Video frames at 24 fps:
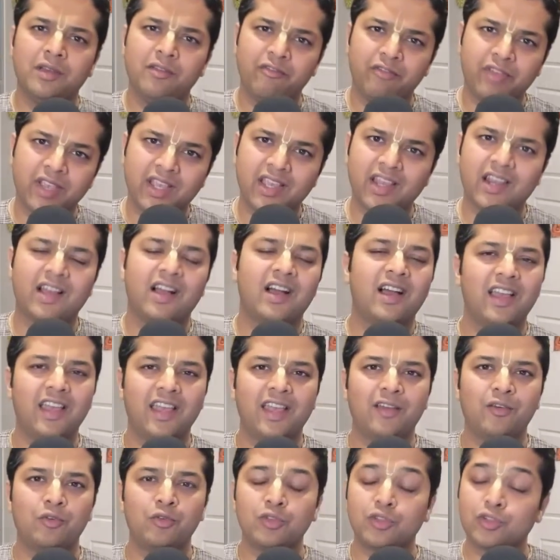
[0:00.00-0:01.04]
विग्रह हैं
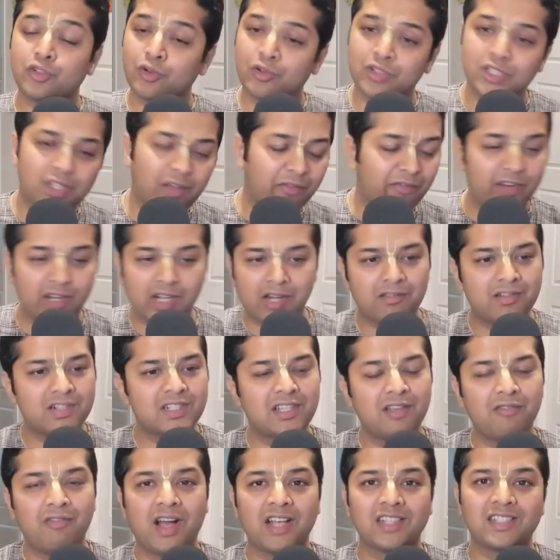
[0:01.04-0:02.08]
उनको सब फटाफट
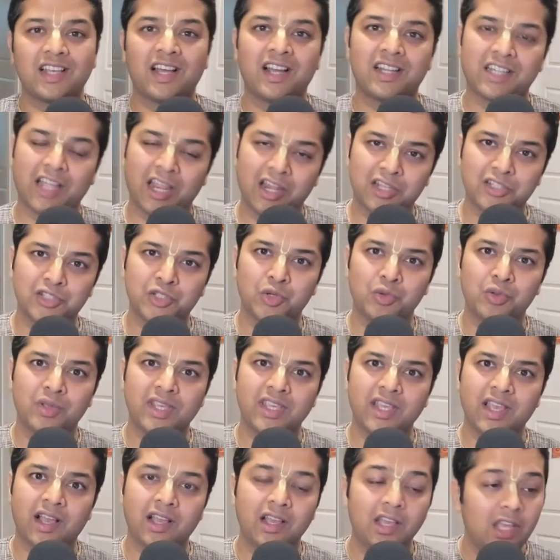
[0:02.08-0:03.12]
से वहाँ से हटाना शुरू
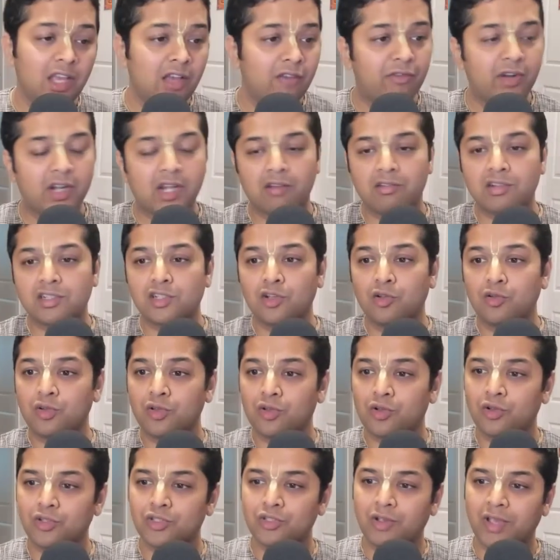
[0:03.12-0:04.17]
किया फटाफट से
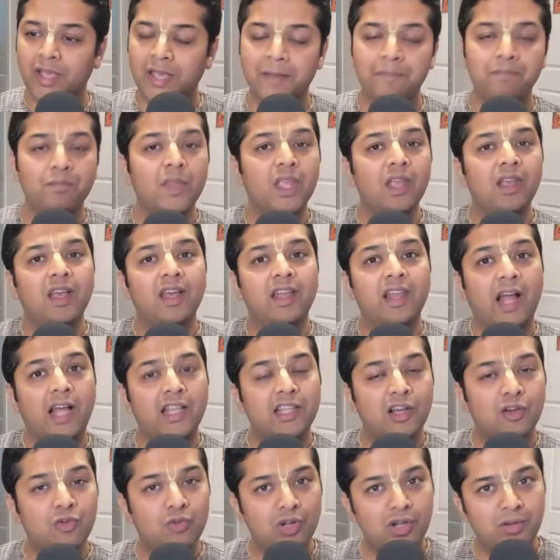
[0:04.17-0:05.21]
उनको जो है
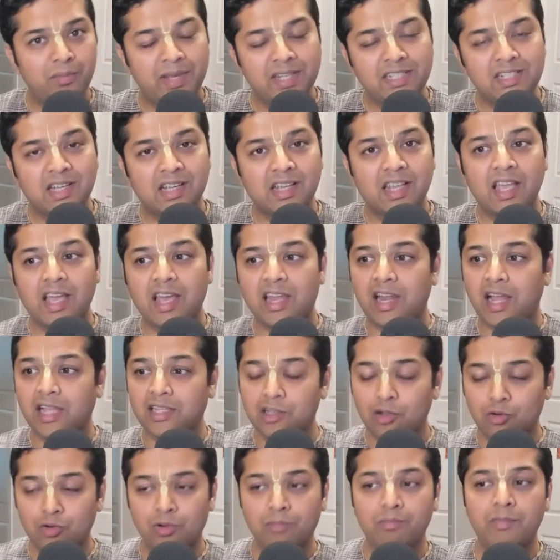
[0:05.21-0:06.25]
राधा कुंड भेजा गया राधा
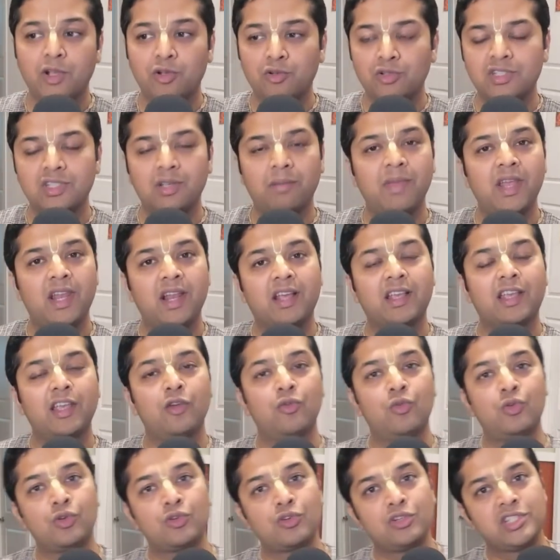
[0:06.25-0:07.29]
कुंड में कुछ समय रख के
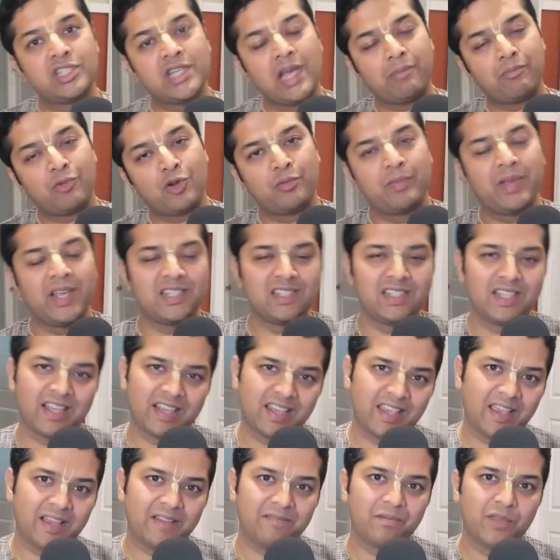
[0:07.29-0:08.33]
उनको जयपुर भेज दिया
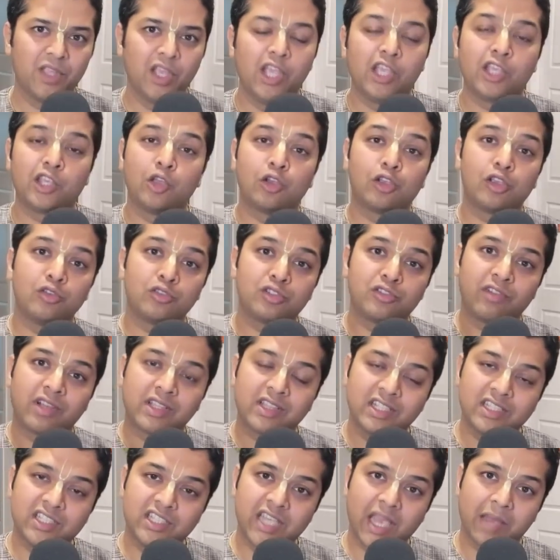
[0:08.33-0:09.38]
गया क्योंकि उस
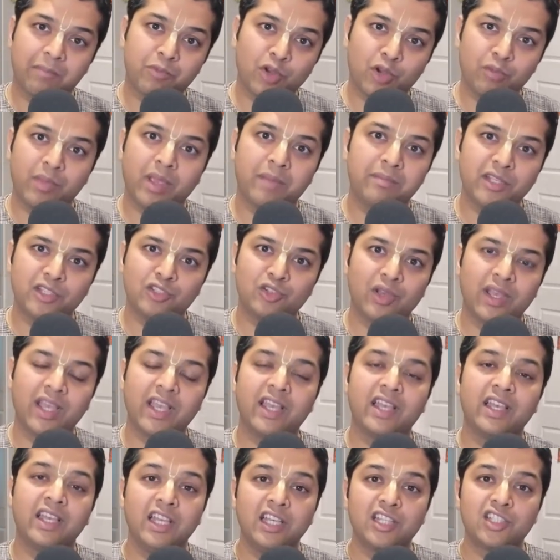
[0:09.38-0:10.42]
वक्त जयपुर में भी जो है
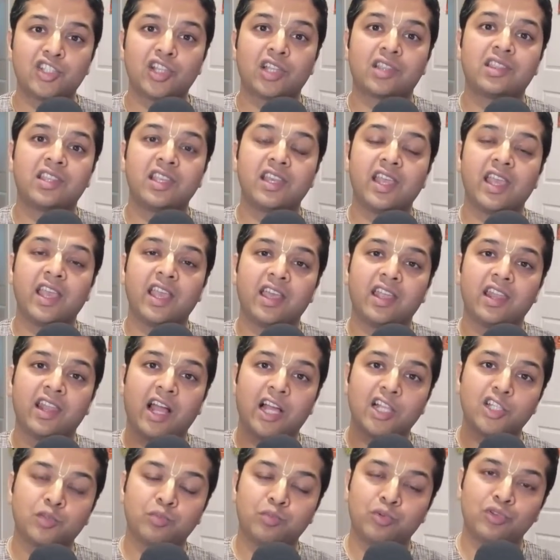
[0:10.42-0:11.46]
क्षत्रिय
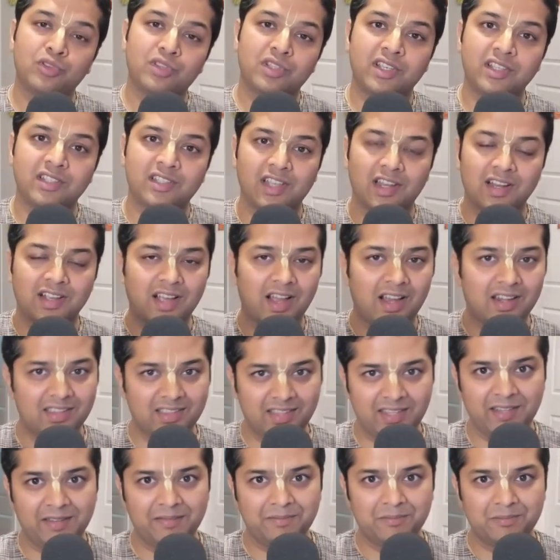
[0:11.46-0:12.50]
राजपूत की सरकार
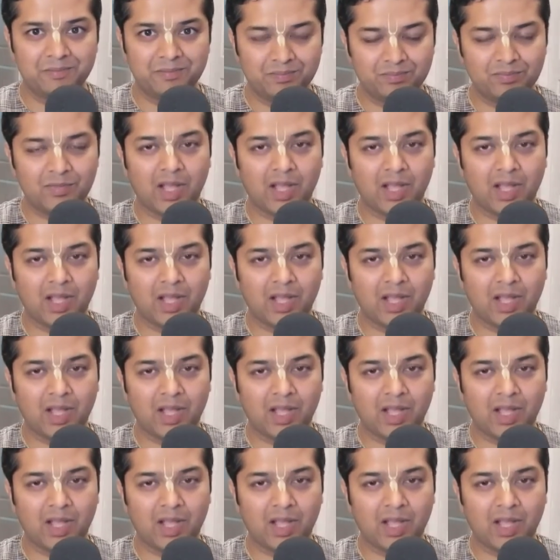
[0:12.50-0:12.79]
थी हम्म,